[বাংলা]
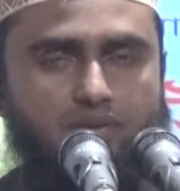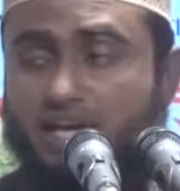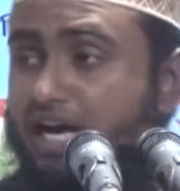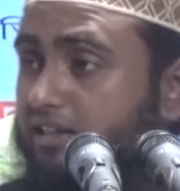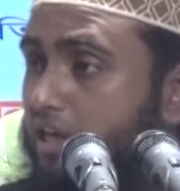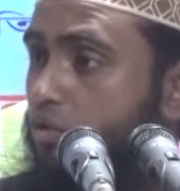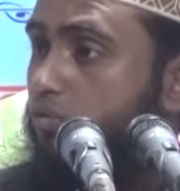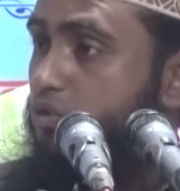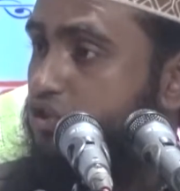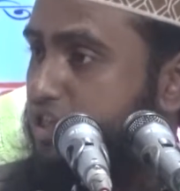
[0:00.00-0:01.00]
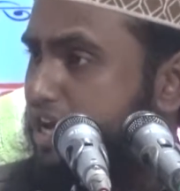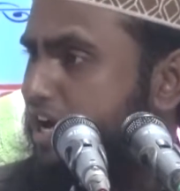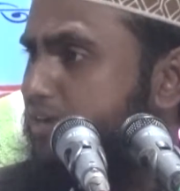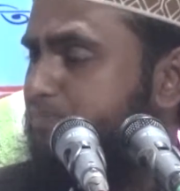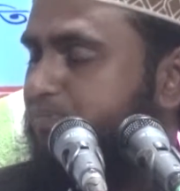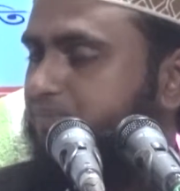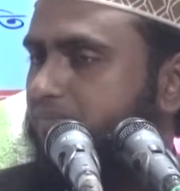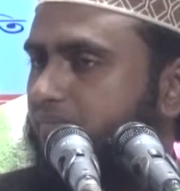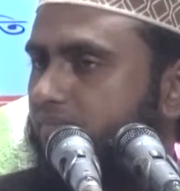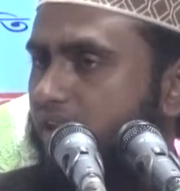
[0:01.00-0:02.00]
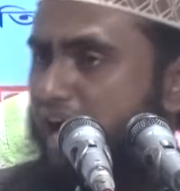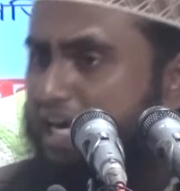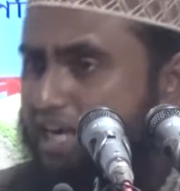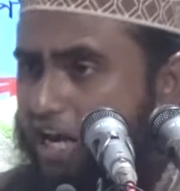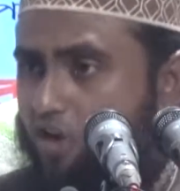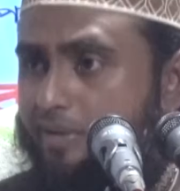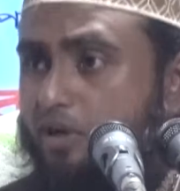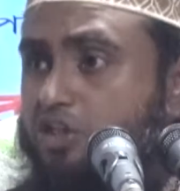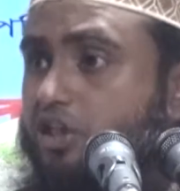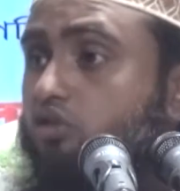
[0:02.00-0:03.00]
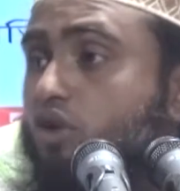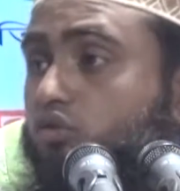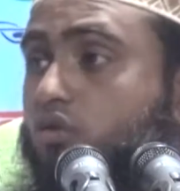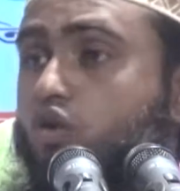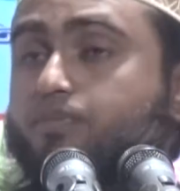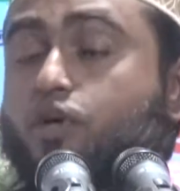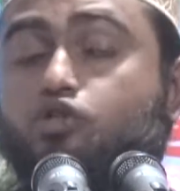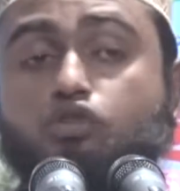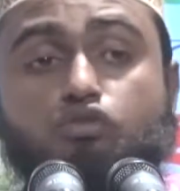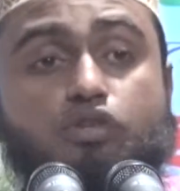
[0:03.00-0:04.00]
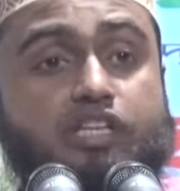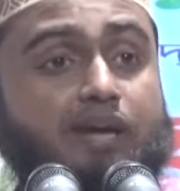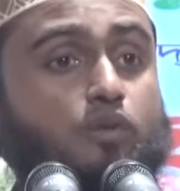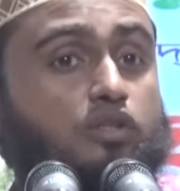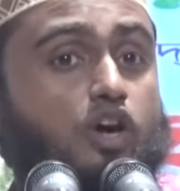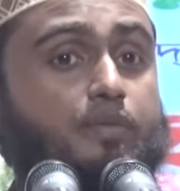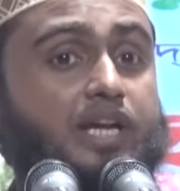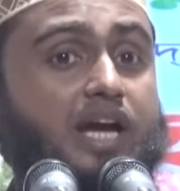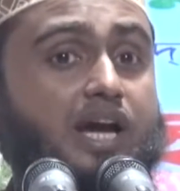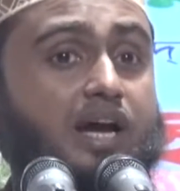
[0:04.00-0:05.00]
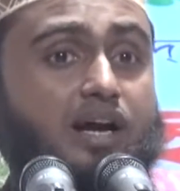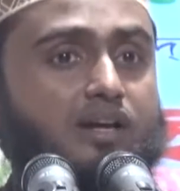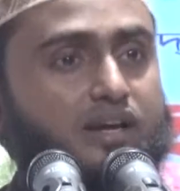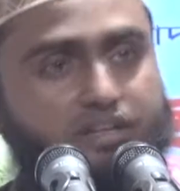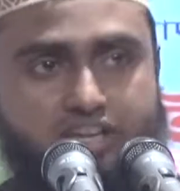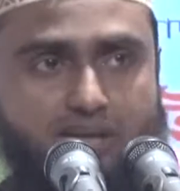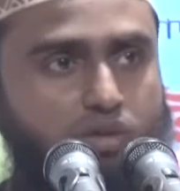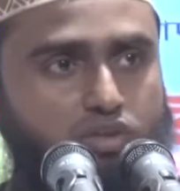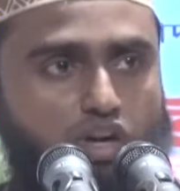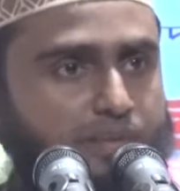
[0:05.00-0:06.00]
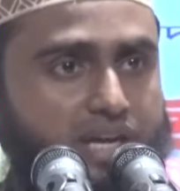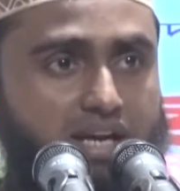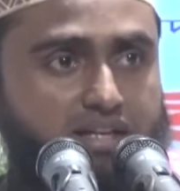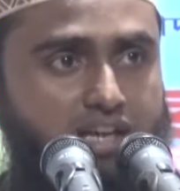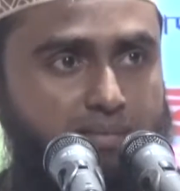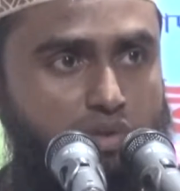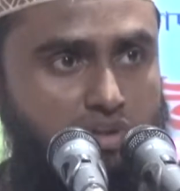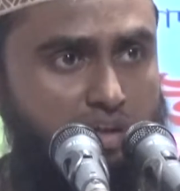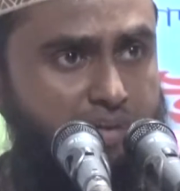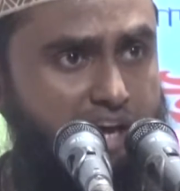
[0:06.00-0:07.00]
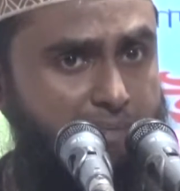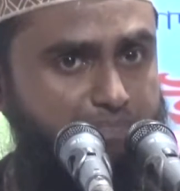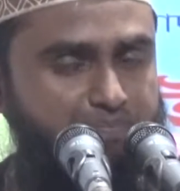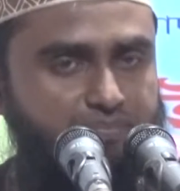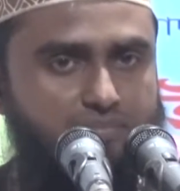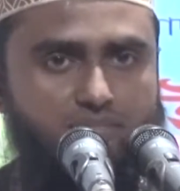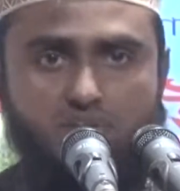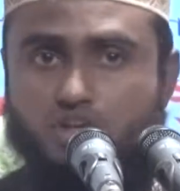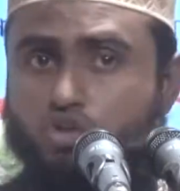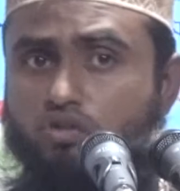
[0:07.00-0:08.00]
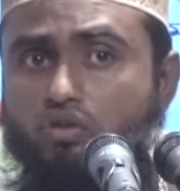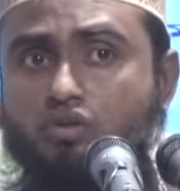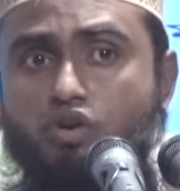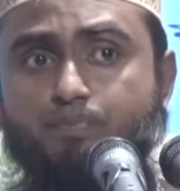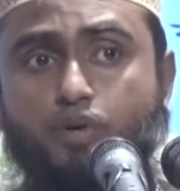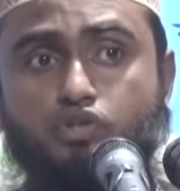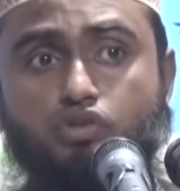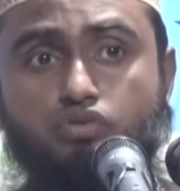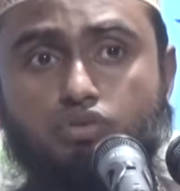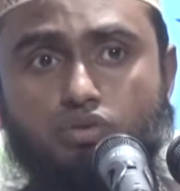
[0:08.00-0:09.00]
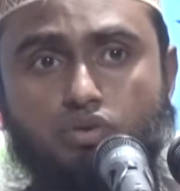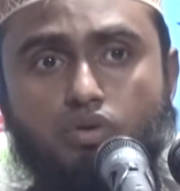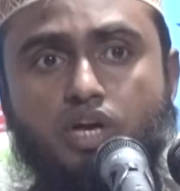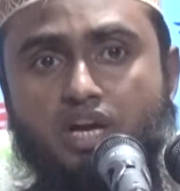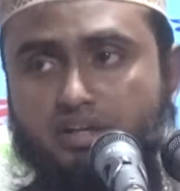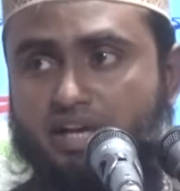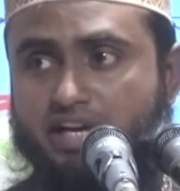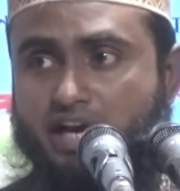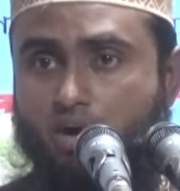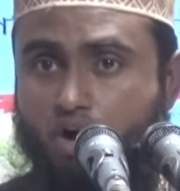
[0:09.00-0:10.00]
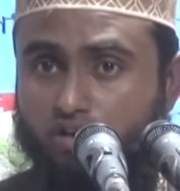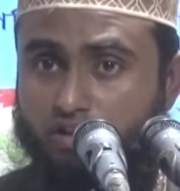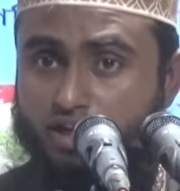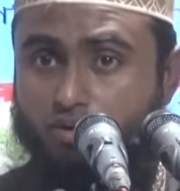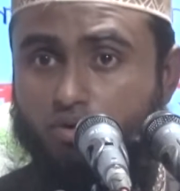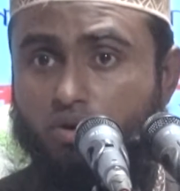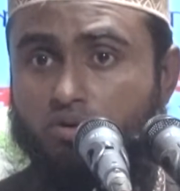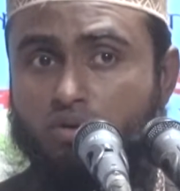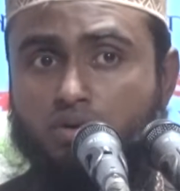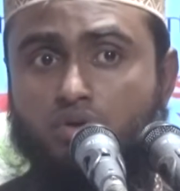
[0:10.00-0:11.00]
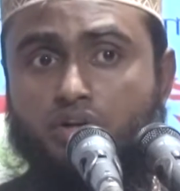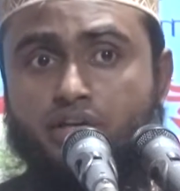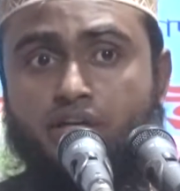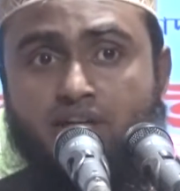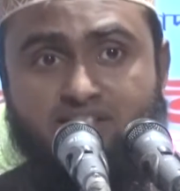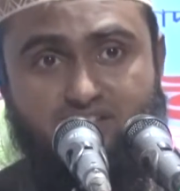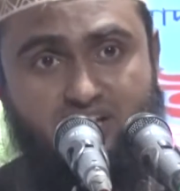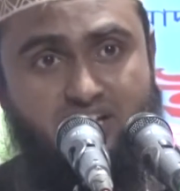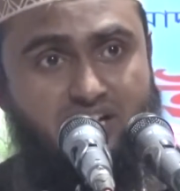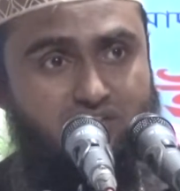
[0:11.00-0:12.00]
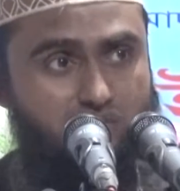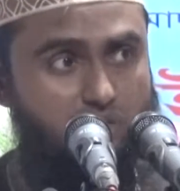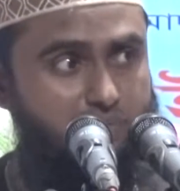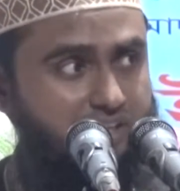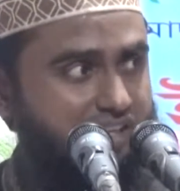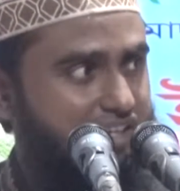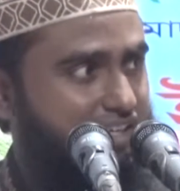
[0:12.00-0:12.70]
لا تقوم الساعة আল্লাহ নবী বলেছেন ততক্ষণ পর্যন্ত কিয়ামত হবে না কিয়ামত হবে না কিয়ামত হবে না যতক্ষণ পর্যন্ত নারীরা অর্ধেক উলঙ্গ হয়ে রাস্তায় না চলবে